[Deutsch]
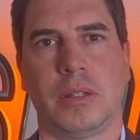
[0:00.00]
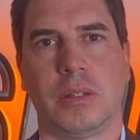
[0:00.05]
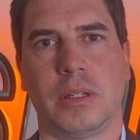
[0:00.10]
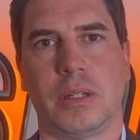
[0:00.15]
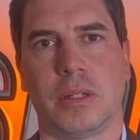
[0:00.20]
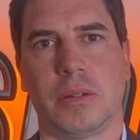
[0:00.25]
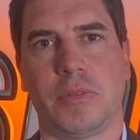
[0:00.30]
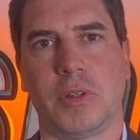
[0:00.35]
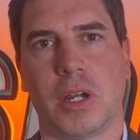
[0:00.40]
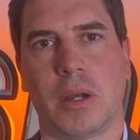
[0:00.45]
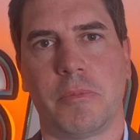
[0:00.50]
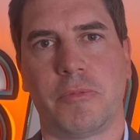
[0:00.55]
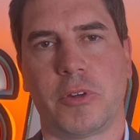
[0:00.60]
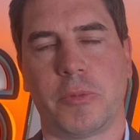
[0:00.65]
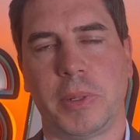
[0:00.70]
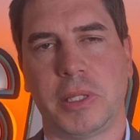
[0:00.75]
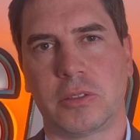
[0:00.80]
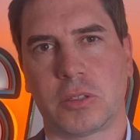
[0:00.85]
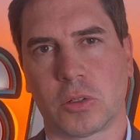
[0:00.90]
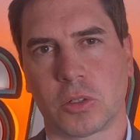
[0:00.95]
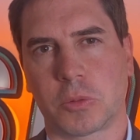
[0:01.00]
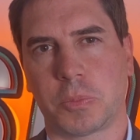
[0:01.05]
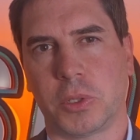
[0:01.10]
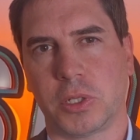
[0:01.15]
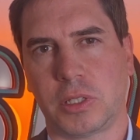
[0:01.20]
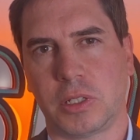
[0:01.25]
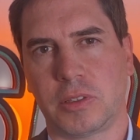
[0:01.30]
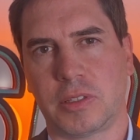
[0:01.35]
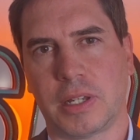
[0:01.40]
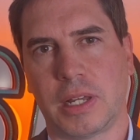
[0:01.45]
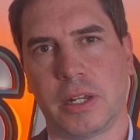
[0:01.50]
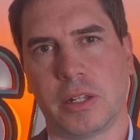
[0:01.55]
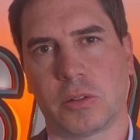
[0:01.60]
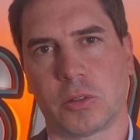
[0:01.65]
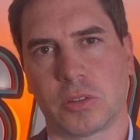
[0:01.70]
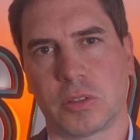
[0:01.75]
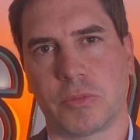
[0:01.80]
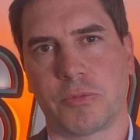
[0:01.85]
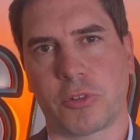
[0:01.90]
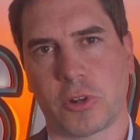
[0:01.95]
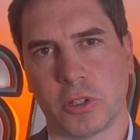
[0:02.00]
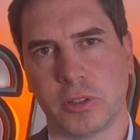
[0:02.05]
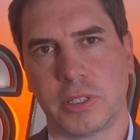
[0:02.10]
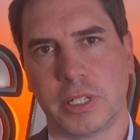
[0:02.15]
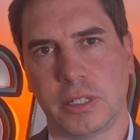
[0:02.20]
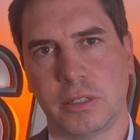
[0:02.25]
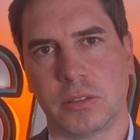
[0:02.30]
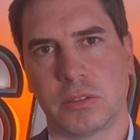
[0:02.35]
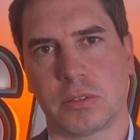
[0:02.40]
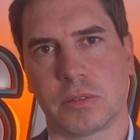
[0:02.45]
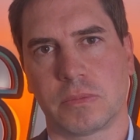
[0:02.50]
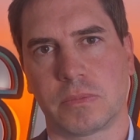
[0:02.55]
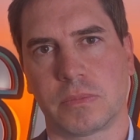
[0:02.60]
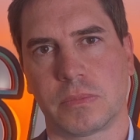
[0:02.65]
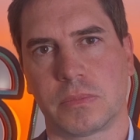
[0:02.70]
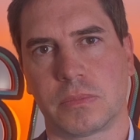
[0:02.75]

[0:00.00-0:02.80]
Äh, wir haben Verbesserungspotenzial in unseren Frontends,